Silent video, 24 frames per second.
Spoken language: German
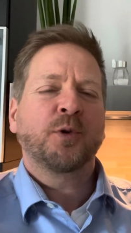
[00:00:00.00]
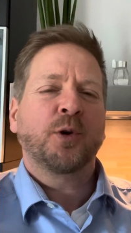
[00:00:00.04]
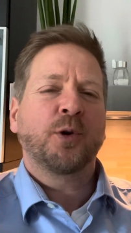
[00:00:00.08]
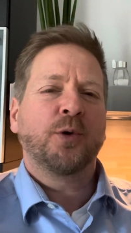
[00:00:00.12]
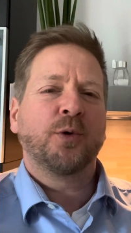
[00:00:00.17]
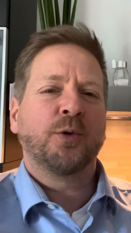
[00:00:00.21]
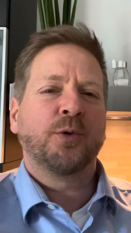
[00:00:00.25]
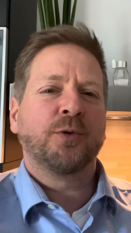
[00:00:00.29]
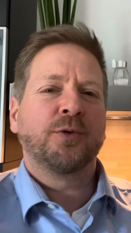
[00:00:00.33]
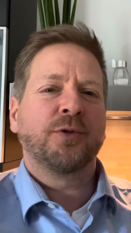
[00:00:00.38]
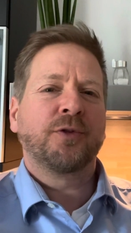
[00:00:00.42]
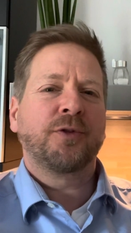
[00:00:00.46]

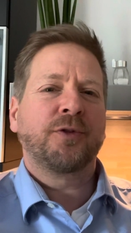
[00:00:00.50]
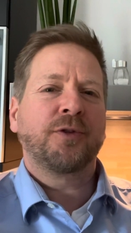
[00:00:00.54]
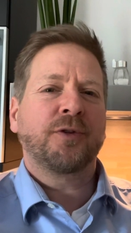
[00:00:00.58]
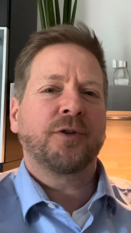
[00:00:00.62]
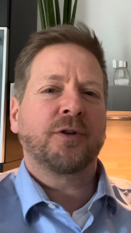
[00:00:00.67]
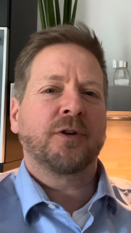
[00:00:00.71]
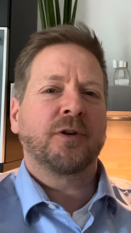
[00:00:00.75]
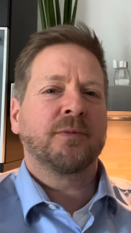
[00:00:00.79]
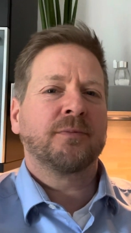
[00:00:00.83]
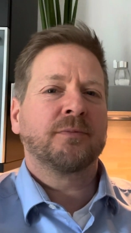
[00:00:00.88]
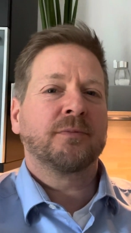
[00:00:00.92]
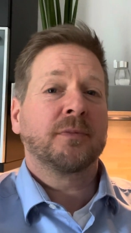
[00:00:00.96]
und
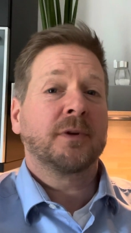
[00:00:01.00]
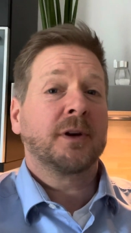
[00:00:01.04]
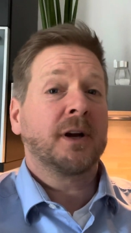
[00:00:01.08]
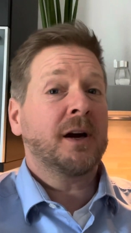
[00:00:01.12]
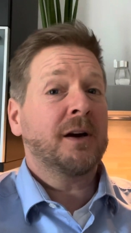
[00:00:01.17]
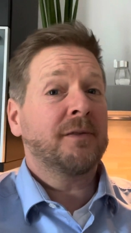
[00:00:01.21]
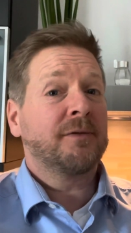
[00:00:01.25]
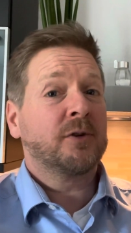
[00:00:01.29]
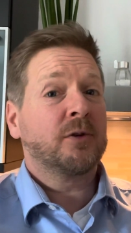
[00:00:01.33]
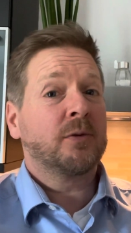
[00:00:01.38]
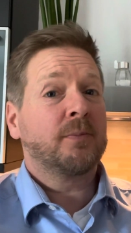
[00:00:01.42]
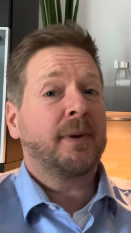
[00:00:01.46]
ähm,
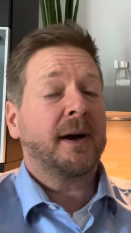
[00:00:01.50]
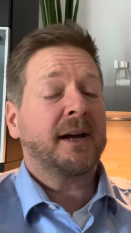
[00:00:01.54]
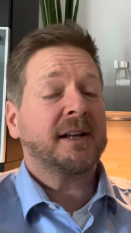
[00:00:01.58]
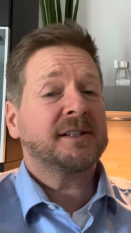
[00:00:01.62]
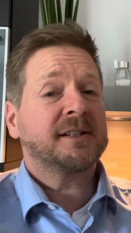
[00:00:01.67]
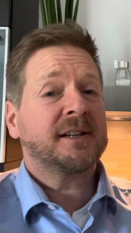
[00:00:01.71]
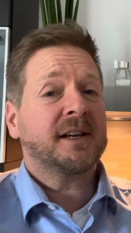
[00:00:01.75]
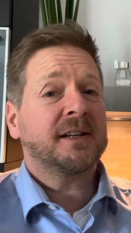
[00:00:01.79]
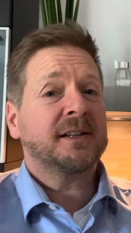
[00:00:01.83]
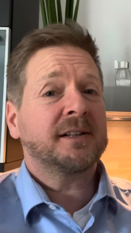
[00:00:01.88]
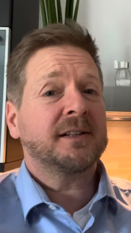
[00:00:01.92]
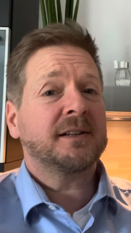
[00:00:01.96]
ja, wenn du
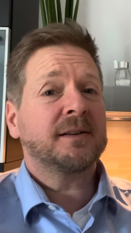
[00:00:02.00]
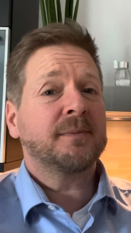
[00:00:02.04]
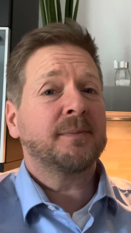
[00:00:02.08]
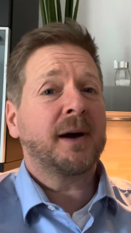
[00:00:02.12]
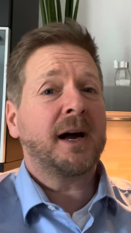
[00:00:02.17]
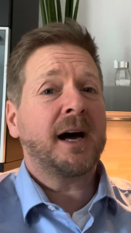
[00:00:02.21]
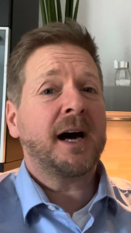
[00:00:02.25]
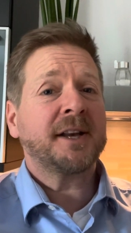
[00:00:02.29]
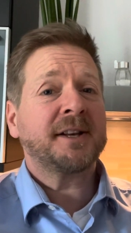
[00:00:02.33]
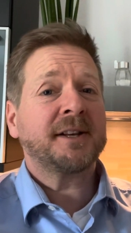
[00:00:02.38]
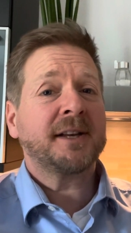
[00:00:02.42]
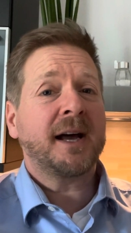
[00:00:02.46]
beidseitig
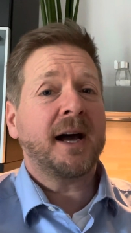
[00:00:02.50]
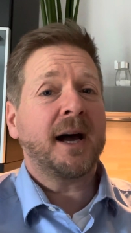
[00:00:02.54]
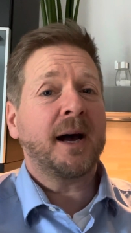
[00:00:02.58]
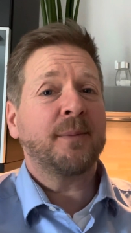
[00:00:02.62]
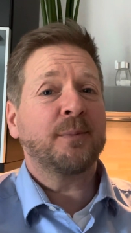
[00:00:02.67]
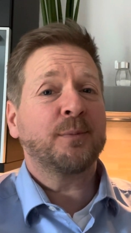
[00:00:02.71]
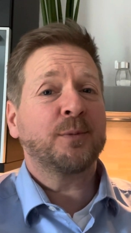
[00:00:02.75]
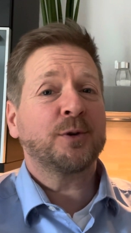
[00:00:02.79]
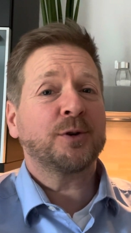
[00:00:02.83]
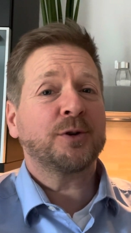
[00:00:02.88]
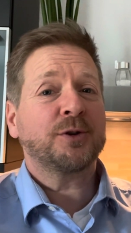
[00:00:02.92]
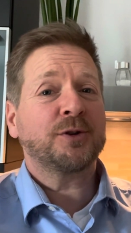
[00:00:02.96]
gebraten
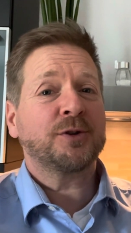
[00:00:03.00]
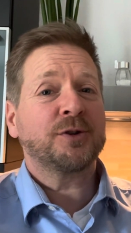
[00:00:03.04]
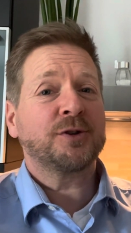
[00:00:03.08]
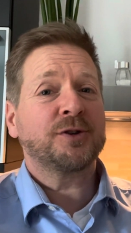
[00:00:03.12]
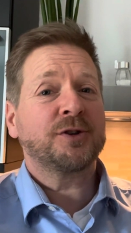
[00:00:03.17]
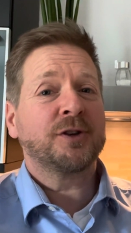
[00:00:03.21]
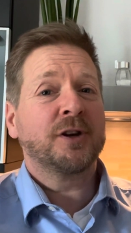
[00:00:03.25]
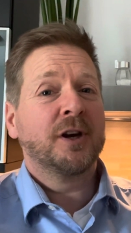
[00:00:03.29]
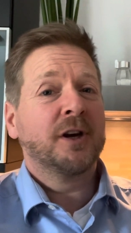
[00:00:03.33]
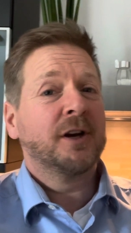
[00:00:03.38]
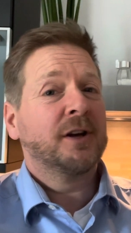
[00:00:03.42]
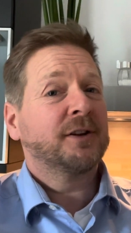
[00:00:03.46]
haben
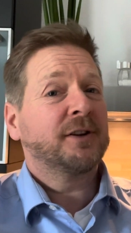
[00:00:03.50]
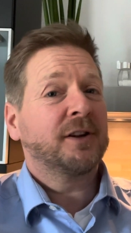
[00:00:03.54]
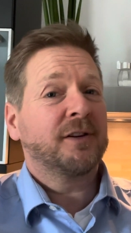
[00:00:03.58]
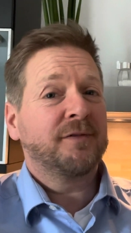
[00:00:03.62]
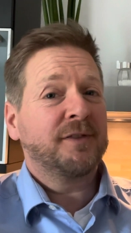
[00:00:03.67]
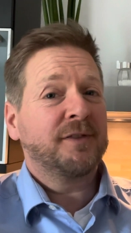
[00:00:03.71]
möchtest, dann